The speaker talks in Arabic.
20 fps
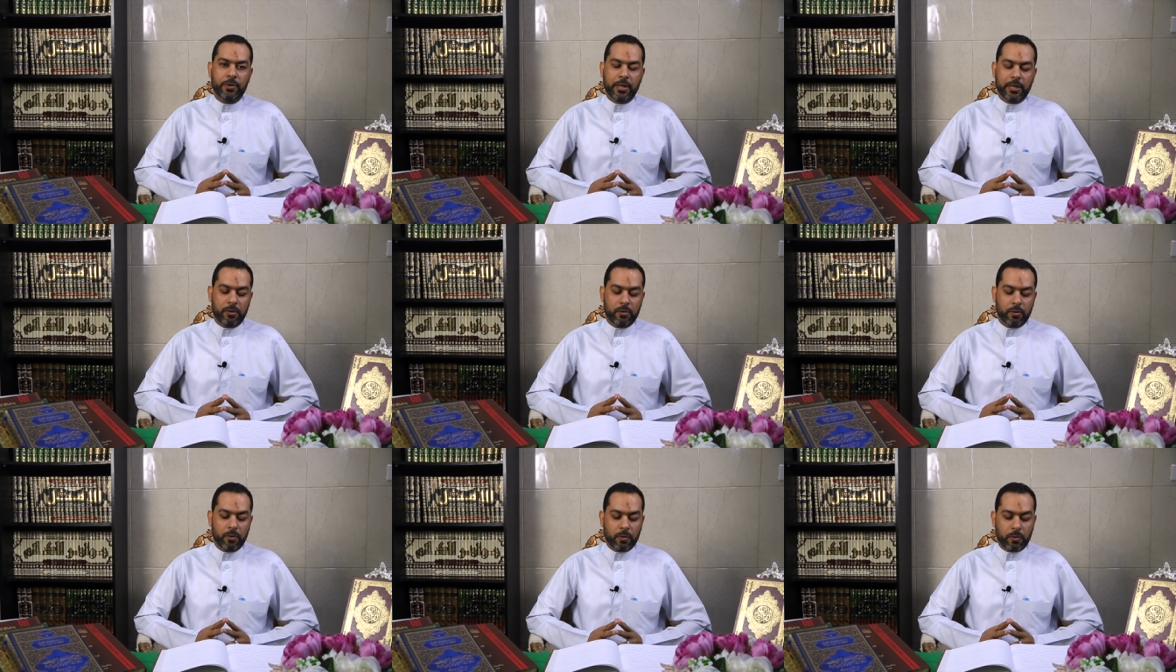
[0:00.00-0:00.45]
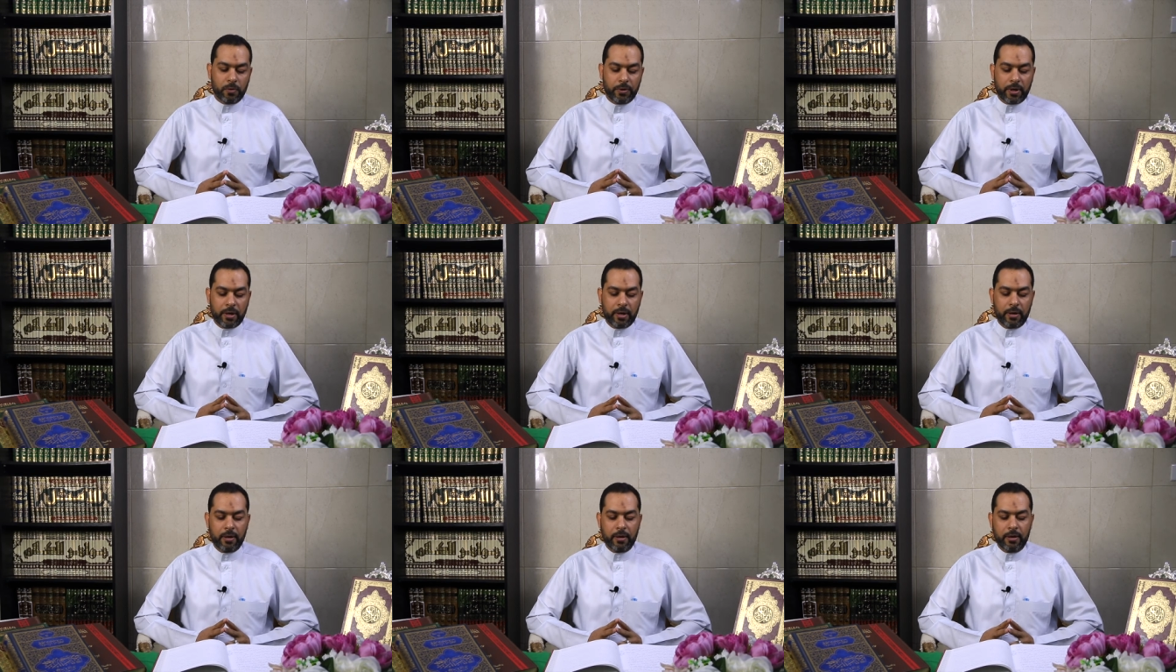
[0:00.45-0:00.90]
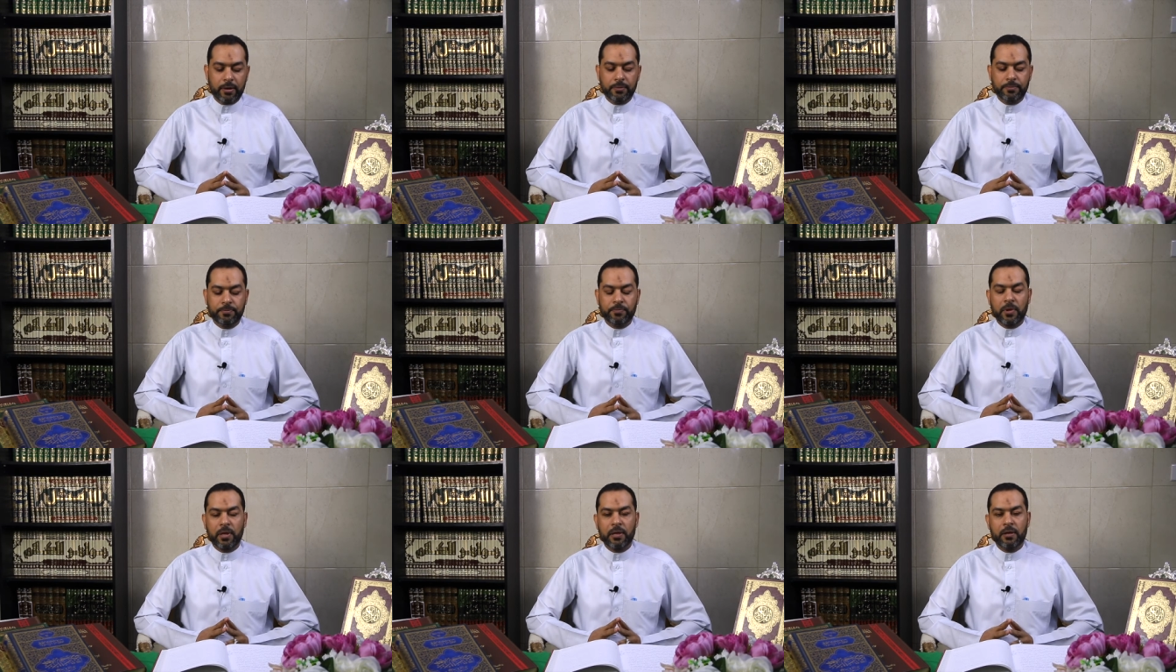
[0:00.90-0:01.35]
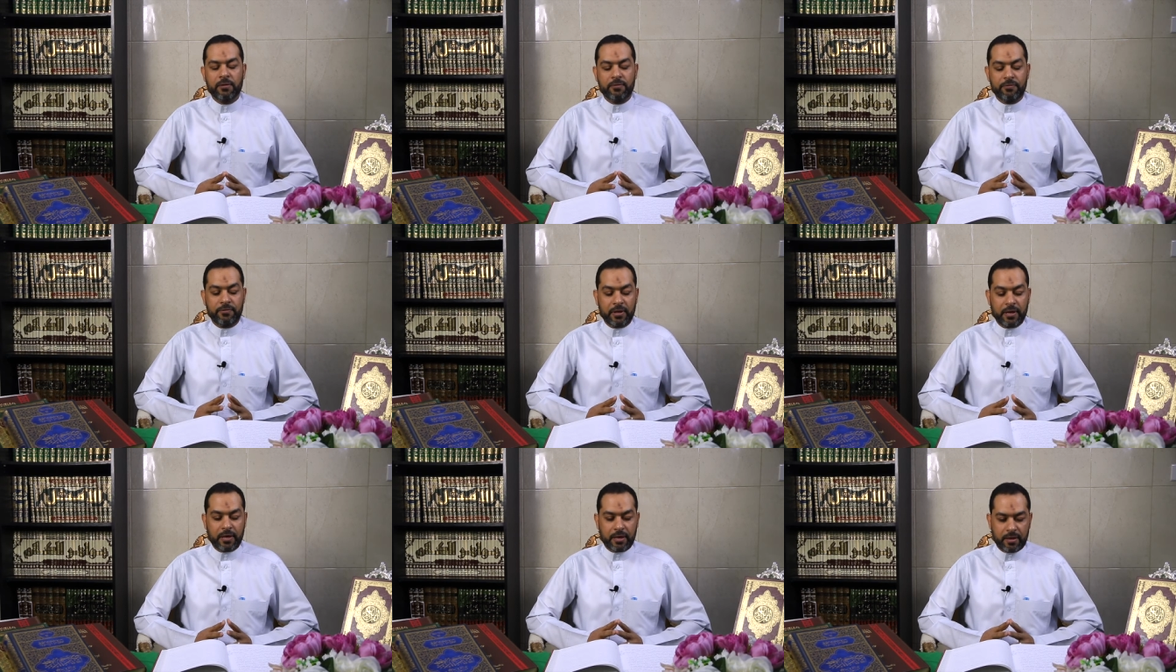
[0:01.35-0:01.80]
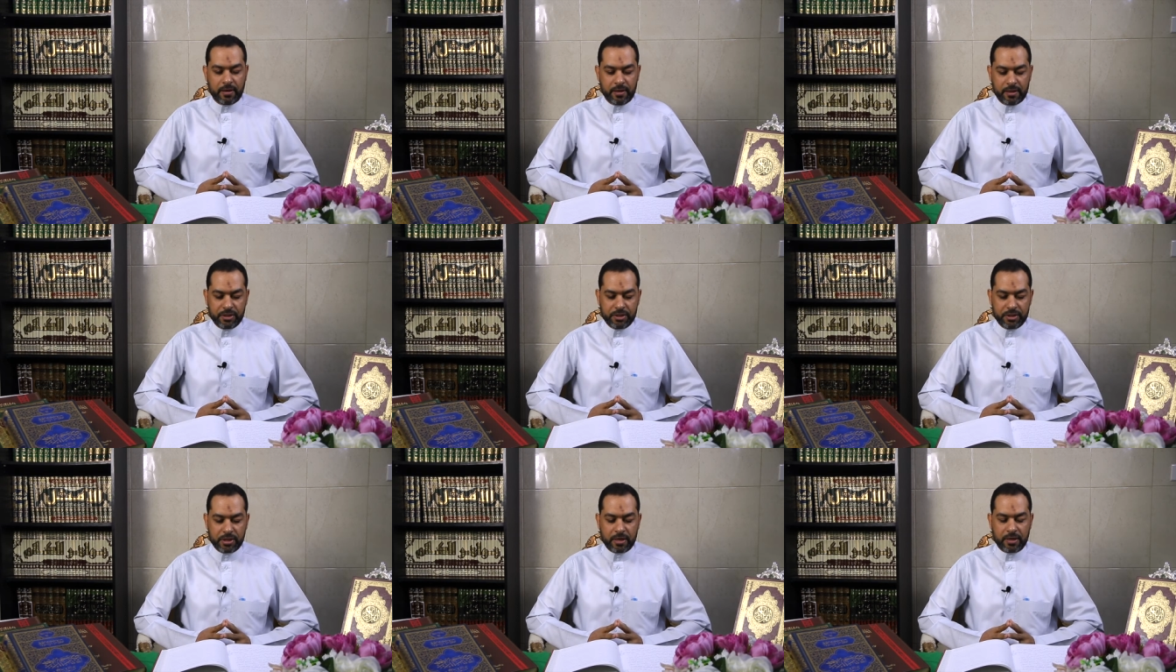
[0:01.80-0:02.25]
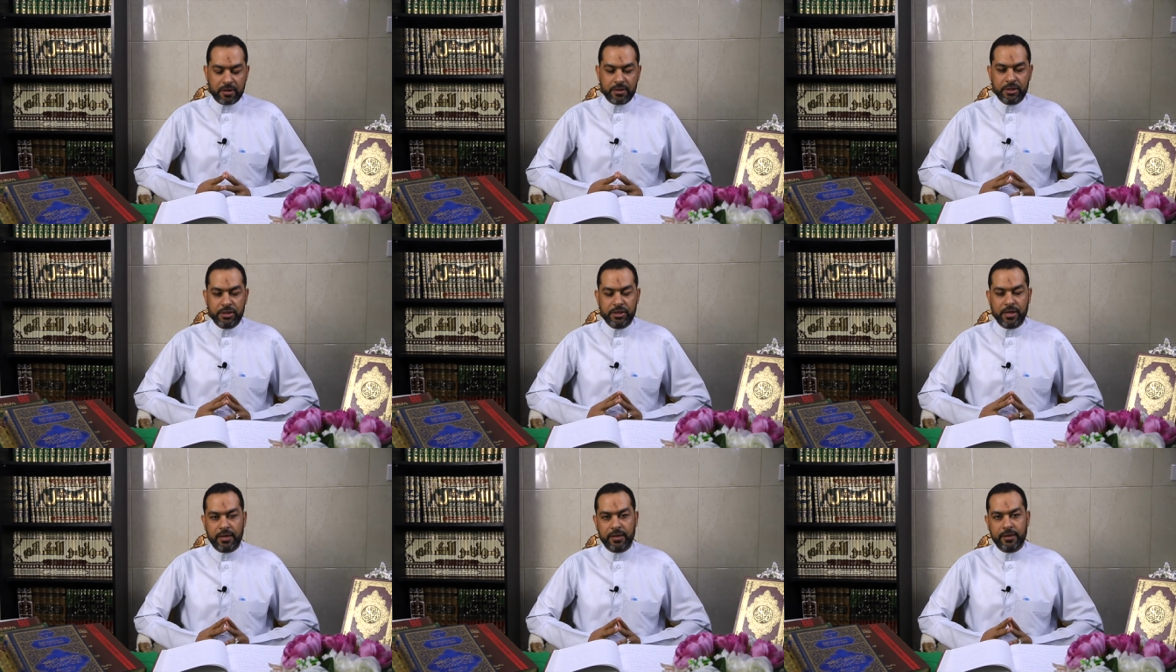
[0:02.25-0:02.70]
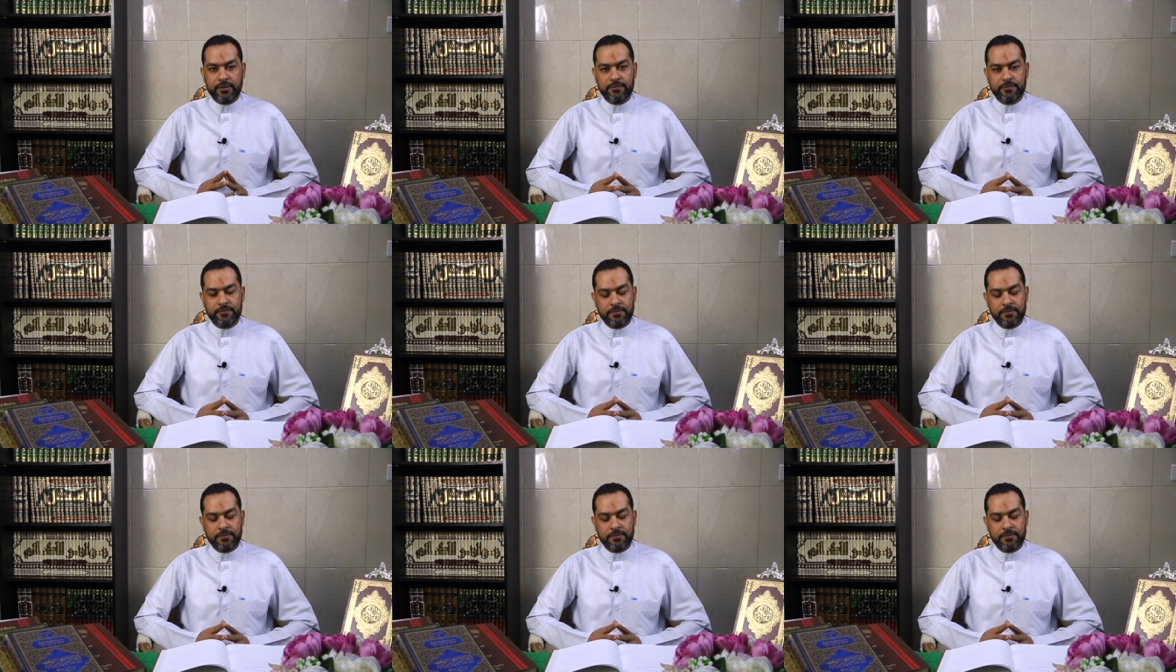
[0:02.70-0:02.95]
نتلو القرآن في هذا الشهر الشريف.